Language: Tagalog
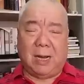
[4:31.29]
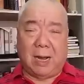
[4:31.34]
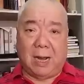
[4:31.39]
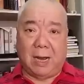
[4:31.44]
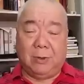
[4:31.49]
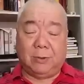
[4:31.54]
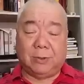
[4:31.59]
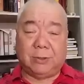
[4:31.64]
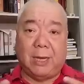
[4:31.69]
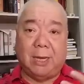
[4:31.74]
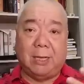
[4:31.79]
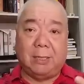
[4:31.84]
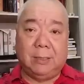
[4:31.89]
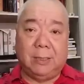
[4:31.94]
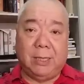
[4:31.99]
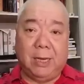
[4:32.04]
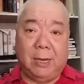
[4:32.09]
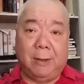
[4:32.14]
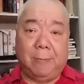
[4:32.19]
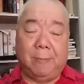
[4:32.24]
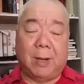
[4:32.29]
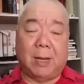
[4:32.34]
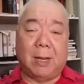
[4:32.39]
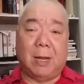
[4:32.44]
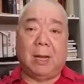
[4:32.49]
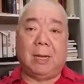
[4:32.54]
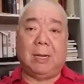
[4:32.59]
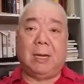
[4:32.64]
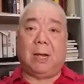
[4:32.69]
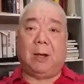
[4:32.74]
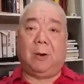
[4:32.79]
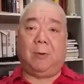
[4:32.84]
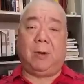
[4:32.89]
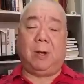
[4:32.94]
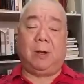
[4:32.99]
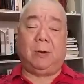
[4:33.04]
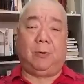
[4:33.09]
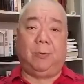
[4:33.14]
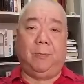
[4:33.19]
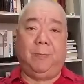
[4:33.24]
alos hindi makagalaw
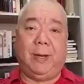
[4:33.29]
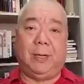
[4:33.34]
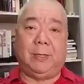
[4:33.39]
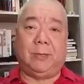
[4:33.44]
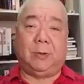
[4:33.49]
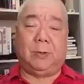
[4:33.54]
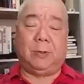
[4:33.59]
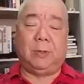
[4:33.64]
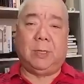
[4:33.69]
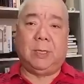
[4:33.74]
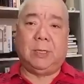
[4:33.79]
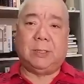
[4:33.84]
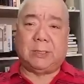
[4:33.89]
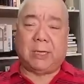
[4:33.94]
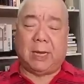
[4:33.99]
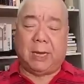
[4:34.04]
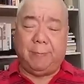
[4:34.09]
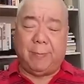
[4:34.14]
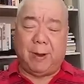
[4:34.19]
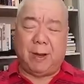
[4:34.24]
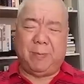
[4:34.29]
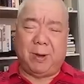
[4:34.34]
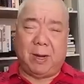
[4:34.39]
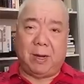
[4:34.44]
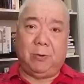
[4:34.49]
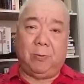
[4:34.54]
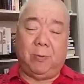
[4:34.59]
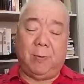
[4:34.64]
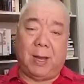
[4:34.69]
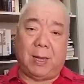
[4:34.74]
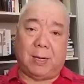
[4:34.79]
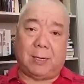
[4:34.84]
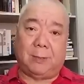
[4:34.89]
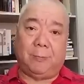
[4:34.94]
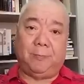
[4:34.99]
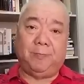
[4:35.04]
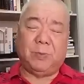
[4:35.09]
ang gobyerno sa ibang mga lugar